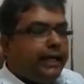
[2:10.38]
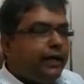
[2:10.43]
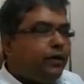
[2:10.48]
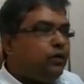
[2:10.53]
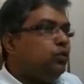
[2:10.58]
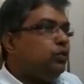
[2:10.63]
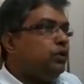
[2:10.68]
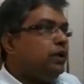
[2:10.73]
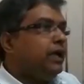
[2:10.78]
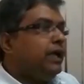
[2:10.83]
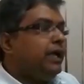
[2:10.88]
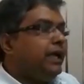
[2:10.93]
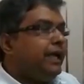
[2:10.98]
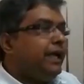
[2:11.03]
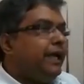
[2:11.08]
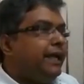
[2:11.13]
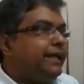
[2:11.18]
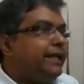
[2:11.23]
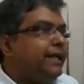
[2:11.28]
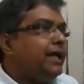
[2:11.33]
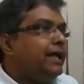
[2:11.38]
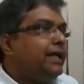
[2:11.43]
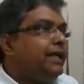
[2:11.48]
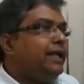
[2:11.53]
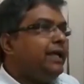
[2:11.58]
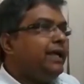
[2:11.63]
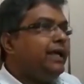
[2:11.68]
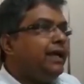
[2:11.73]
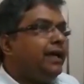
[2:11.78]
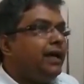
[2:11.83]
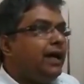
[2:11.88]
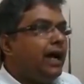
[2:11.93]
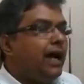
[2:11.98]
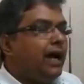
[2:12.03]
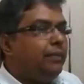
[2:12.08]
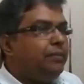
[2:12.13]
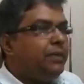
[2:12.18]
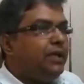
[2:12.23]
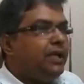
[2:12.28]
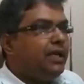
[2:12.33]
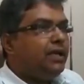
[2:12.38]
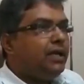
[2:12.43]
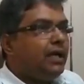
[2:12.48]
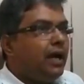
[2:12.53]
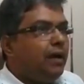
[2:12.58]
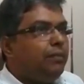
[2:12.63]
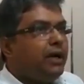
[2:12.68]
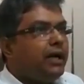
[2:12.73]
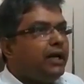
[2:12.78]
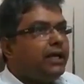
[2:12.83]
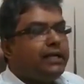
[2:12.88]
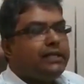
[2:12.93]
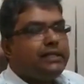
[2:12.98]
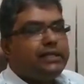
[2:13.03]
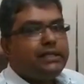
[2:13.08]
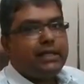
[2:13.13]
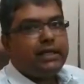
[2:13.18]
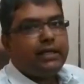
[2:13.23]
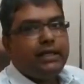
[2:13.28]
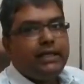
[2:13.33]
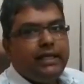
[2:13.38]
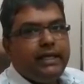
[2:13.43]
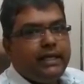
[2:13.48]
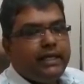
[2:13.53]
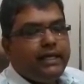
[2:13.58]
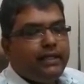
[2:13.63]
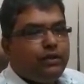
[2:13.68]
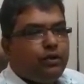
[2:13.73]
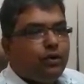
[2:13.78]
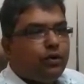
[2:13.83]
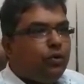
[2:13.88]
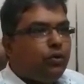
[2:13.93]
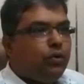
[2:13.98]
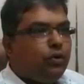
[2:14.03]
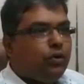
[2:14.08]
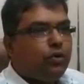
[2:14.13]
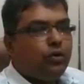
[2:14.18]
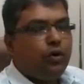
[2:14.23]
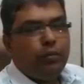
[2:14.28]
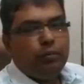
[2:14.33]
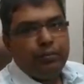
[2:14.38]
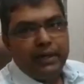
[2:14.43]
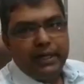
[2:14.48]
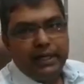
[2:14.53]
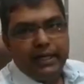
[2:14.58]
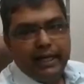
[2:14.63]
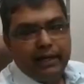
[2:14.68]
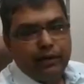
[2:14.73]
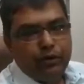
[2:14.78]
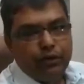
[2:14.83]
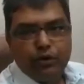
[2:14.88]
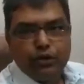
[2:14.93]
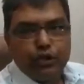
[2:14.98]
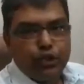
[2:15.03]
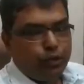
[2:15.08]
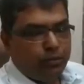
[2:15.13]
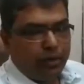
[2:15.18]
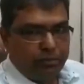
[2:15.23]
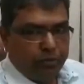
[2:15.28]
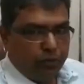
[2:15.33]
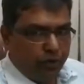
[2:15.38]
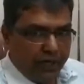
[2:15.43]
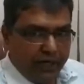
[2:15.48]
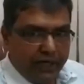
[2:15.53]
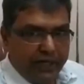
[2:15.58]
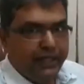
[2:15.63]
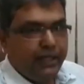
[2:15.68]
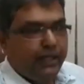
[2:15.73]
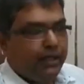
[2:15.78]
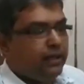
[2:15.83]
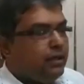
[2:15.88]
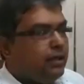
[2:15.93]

দেখুন এটা নিয়ে আমি আমার কাছে লিখিত কোনো কমপ্লেন এখনো জমা পড়েনি